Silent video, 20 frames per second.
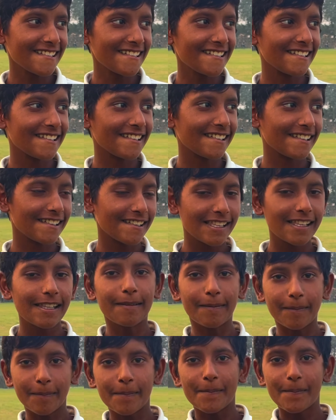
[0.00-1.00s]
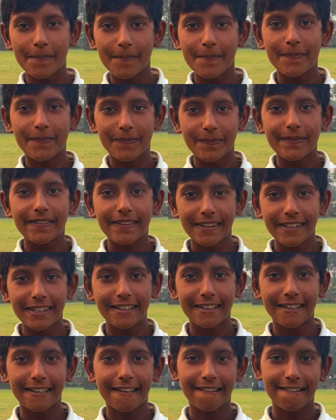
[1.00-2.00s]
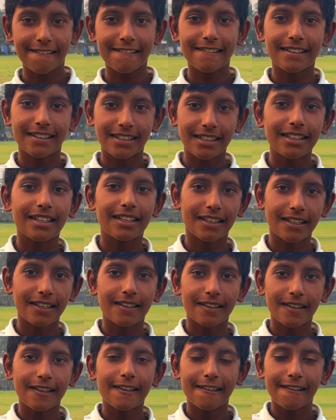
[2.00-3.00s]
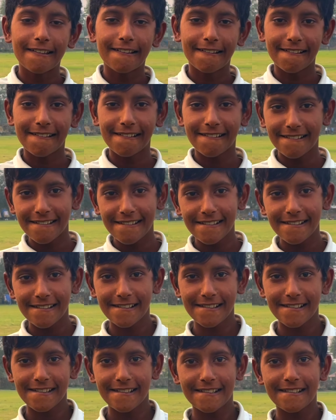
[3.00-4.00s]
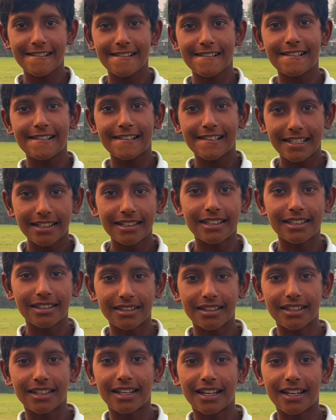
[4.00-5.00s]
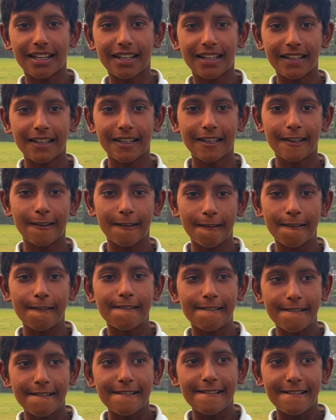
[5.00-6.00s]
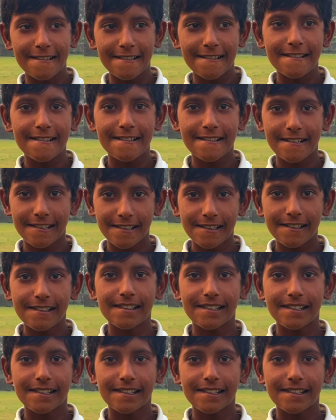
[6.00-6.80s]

है ना ये करना चाहिए ना गैदर करने में इसलिए दिक्कत हो रही थी ना और झुक के नहीं खड़े हो रहे थे है ना लाइटली ले रहे थे ना